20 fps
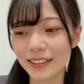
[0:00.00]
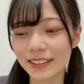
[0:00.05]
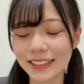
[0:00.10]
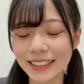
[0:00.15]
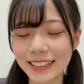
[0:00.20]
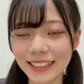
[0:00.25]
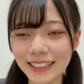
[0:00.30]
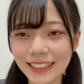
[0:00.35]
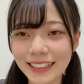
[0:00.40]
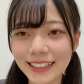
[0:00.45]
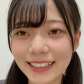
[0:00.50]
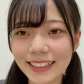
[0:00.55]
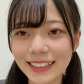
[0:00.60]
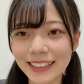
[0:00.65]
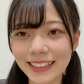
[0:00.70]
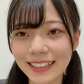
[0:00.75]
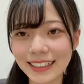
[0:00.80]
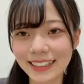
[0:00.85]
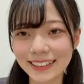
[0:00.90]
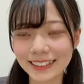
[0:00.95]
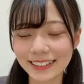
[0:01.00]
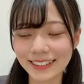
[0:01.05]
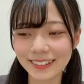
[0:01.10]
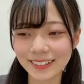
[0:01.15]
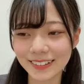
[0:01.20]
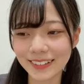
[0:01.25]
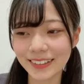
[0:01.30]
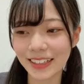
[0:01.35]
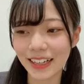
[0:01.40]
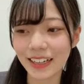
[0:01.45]
チャララララランっていう
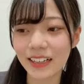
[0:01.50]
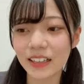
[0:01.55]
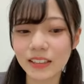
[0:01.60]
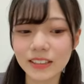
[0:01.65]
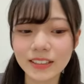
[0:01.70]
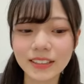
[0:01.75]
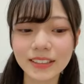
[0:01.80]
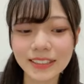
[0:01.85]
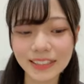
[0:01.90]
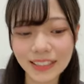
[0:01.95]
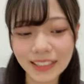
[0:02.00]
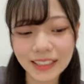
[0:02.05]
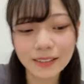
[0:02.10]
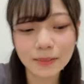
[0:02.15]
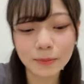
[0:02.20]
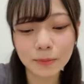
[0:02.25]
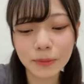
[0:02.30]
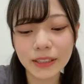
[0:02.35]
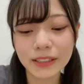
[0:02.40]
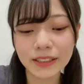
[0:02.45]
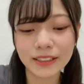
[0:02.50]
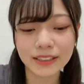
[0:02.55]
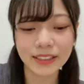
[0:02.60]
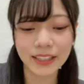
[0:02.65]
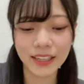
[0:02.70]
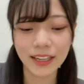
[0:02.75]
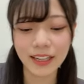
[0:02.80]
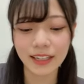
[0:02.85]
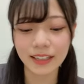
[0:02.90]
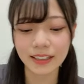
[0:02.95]
音がそれでピーク
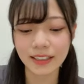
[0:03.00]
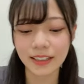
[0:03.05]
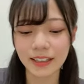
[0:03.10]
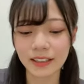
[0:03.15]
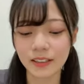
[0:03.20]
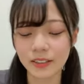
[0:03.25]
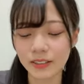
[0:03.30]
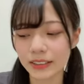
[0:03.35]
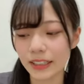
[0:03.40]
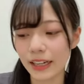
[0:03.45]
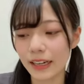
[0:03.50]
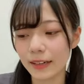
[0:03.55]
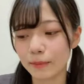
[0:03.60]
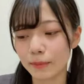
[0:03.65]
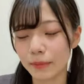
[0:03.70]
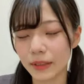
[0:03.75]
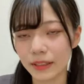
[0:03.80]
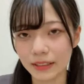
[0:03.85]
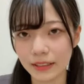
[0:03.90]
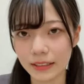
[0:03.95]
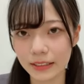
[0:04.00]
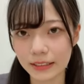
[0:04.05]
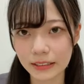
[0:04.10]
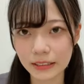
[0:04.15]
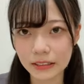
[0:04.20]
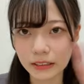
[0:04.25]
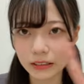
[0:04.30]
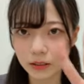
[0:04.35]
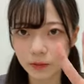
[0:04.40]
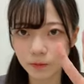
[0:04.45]
があの3番で
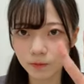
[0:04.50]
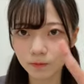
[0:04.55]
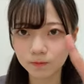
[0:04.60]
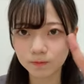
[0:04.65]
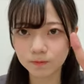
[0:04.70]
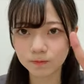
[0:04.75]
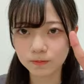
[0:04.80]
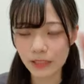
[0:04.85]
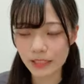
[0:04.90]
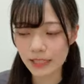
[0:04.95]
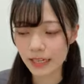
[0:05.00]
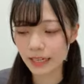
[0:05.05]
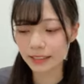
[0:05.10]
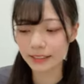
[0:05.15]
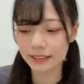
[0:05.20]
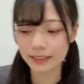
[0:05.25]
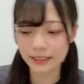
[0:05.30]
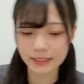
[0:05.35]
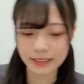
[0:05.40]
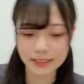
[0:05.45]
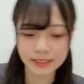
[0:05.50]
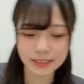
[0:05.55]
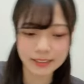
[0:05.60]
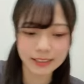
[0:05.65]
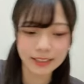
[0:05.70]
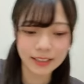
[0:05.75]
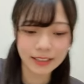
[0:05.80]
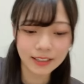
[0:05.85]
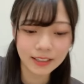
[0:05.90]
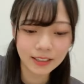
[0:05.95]
す3位です
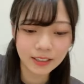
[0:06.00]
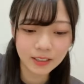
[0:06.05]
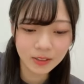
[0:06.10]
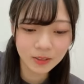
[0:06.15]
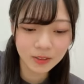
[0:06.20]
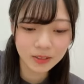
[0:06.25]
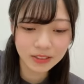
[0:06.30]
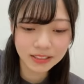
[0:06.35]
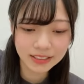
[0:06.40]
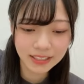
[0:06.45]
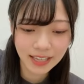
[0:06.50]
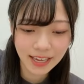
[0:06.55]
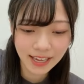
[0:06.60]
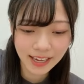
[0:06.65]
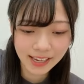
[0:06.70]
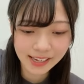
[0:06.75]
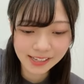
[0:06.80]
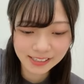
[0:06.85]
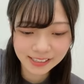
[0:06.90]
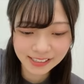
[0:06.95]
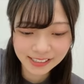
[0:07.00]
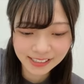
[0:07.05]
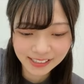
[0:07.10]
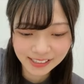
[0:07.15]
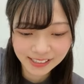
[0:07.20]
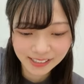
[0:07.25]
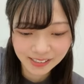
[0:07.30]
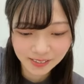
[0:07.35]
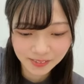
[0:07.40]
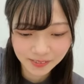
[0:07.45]
そして2
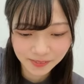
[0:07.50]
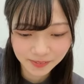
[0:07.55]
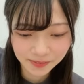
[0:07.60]
位